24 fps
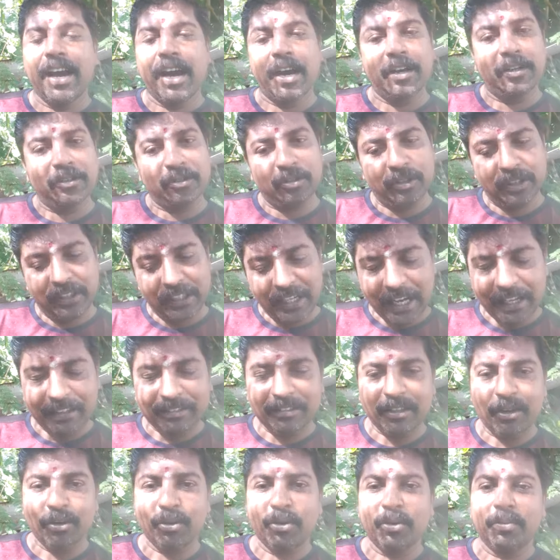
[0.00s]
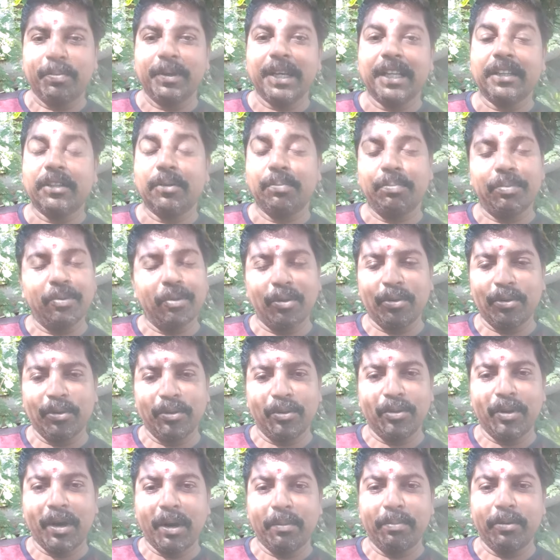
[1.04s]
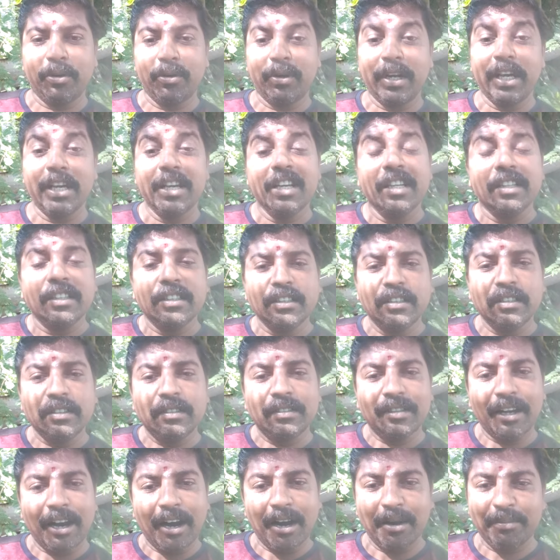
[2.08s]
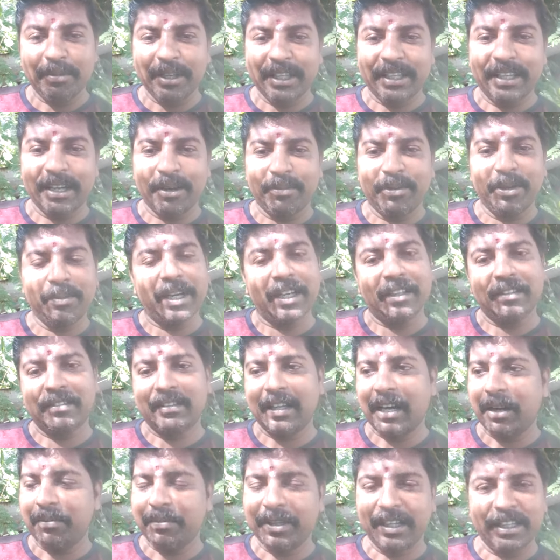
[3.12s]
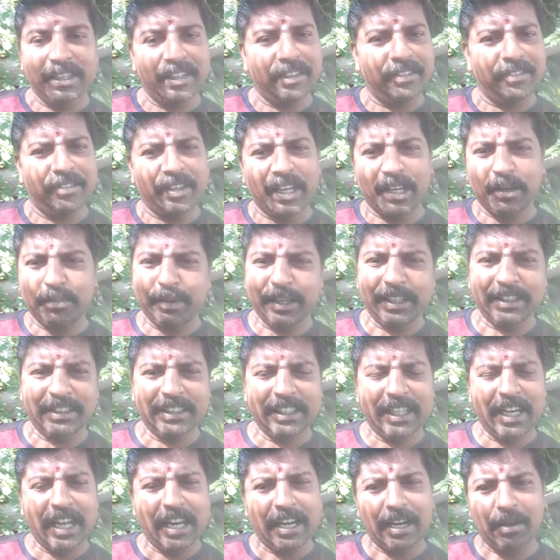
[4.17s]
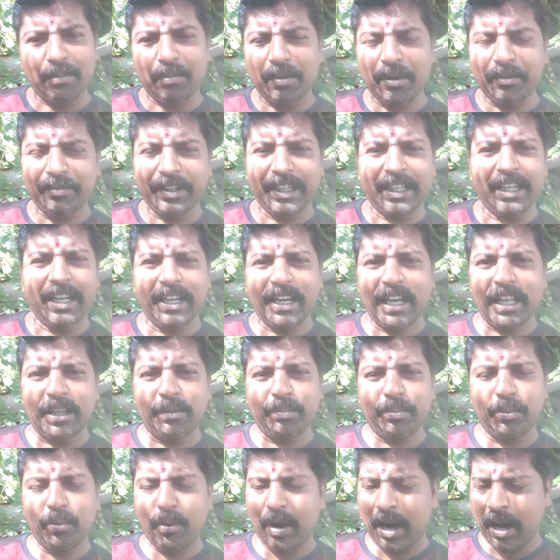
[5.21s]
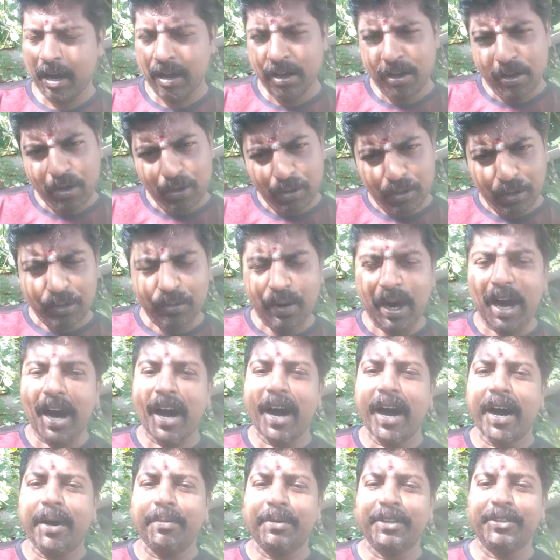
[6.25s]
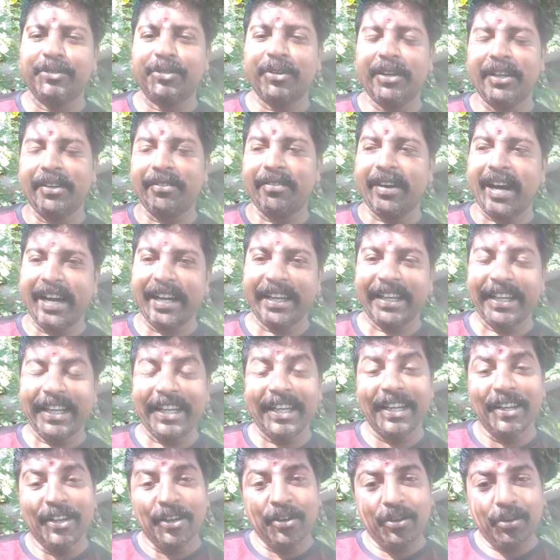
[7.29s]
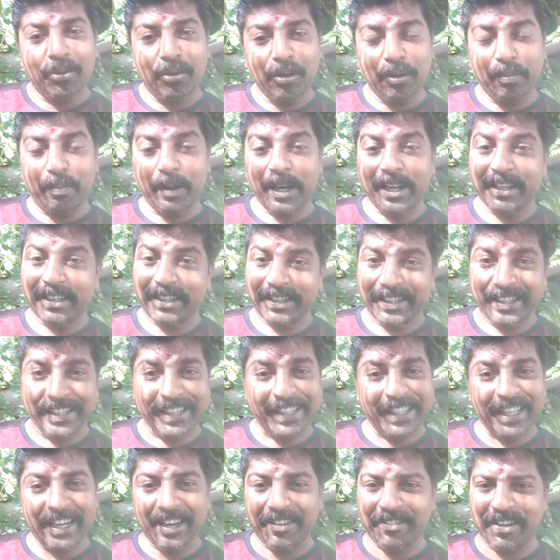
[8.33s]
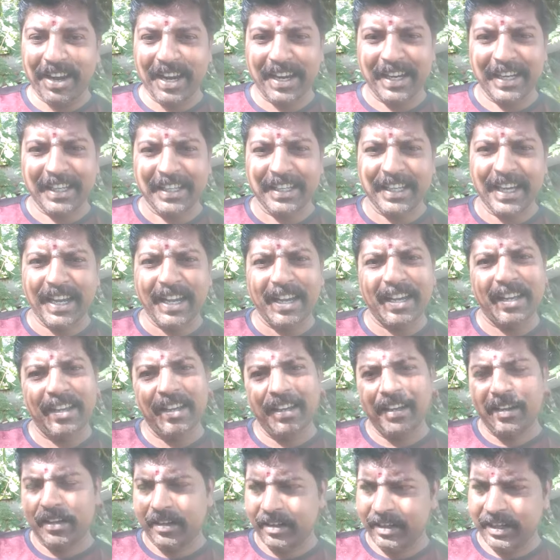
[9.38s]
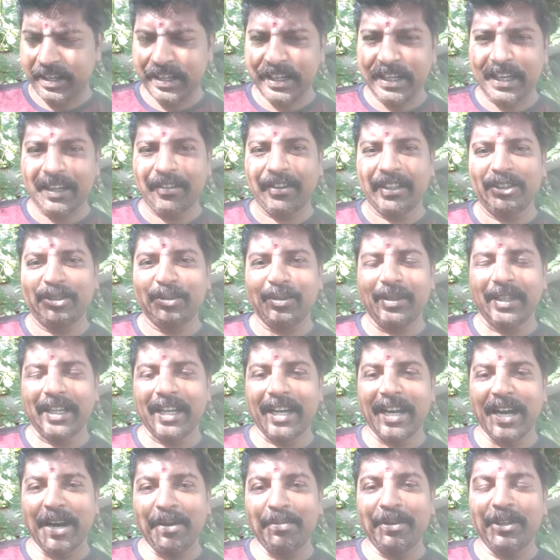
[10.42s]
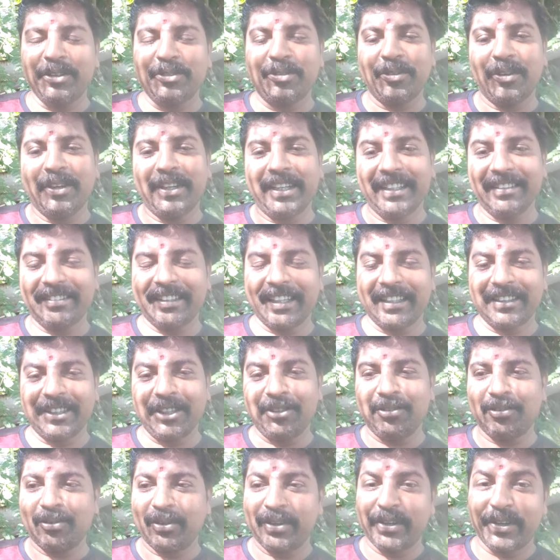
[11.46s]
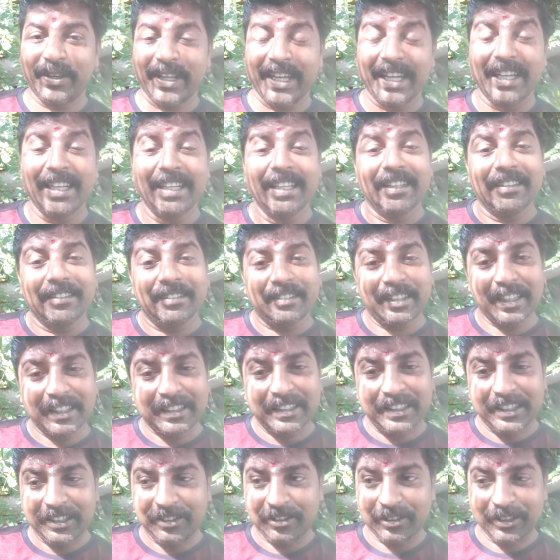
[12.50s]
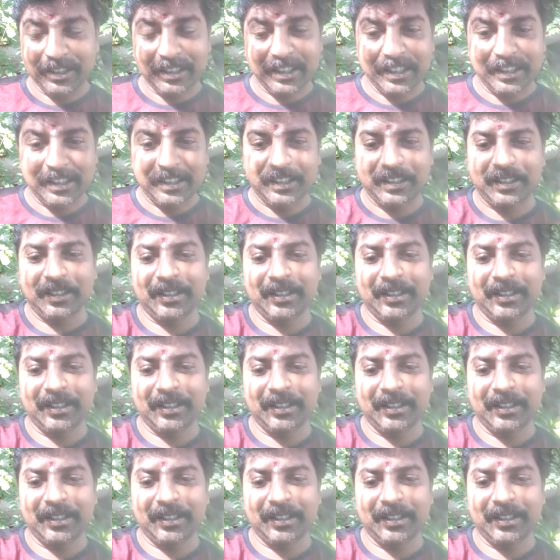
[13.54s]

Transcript: அப்படின்னு சொல்லிட்டு ஆசாவை கூப்பிட்டு அந்த பூவை கொண்டு வா அப்படின்னோடனே இது சாமிக்கு அப்படிம்பாங்க சாமிக்கு வேறு பறிச்சிக்கலாம் நம்ம வீட்டில் இல்லாத பூவா கொண்டு வா அப்படின்னு சொல்லிட்டு வாங்கி கொடுப்பாரு நீங்கள் தானே வாங்கினீங்க நீங்களே வச்சு விடுங்க அப்படின்னு சொல்லிட்டு சக்தி சொன்னோடனே சக்தி வந்து